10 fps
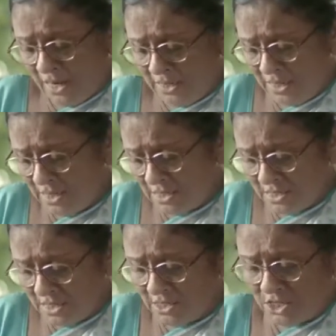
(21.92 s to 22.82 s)

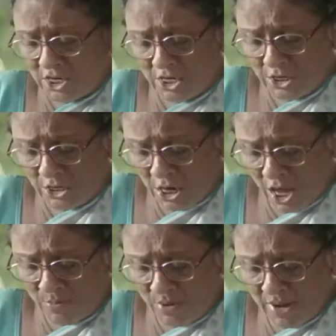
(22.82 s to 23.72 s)
आनंद जंजीर
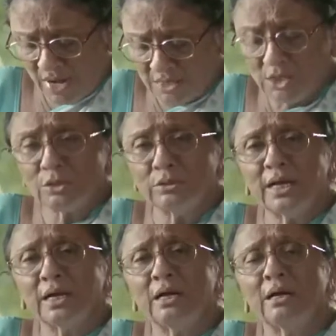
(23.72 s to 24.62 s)
अभिमान
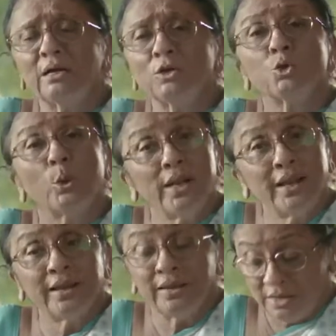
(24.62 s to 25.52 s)
सौदागर
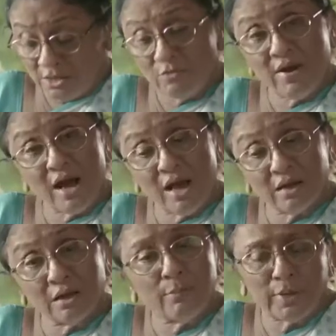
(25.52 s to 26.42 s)
शोले
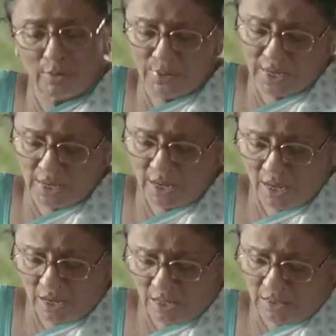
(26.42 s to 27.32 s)
दीवार कभी कभी
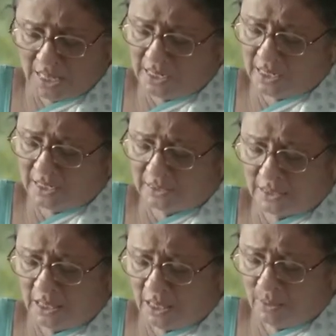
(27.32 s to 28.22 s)

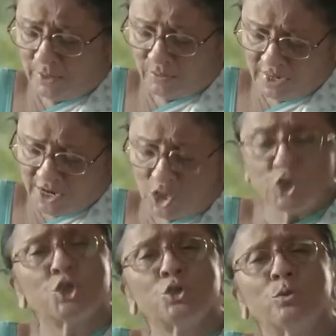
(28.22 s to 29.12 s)
अदालत
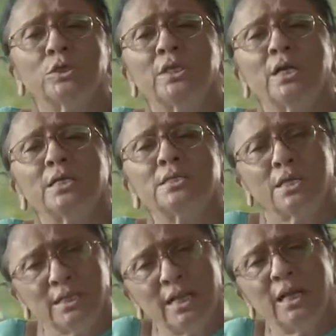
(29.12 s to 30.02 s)
परवरिश मुकद्दर का
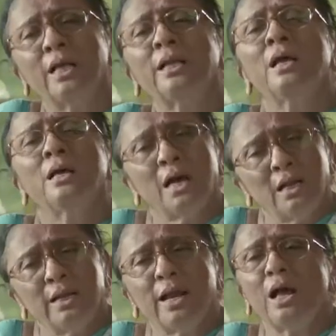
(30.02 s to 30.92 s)
सिकंदर
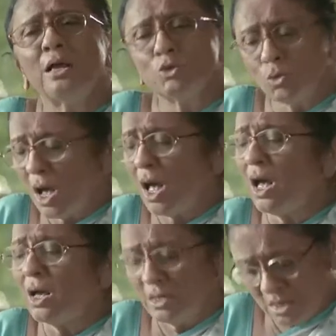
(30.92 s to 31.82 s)
कालिया
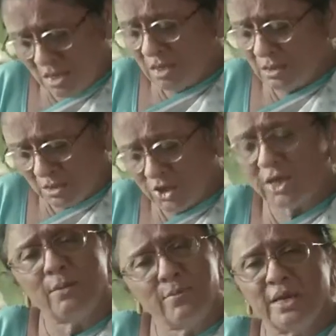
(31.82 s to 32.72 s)
सुहाग
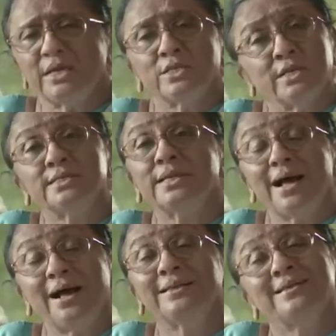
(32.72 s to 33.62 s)
शराबी
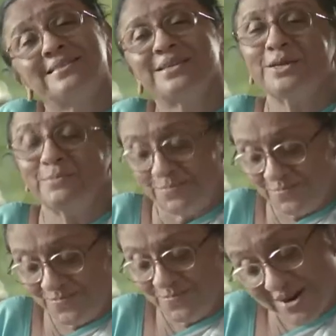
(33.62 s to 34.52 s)
सिलसिला नसीब
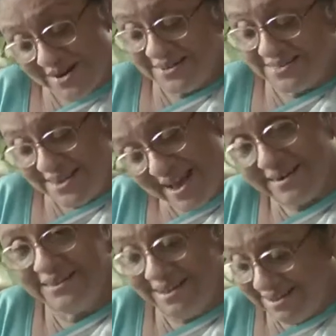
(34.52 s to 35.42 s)
मर्द
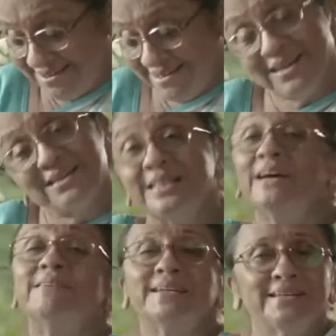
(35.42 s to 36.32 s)
याराना
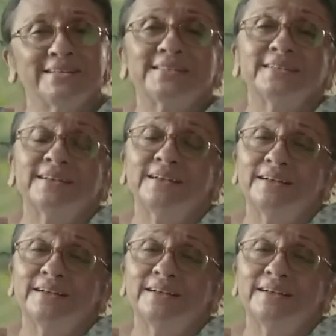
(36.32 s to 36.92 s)
लावारिस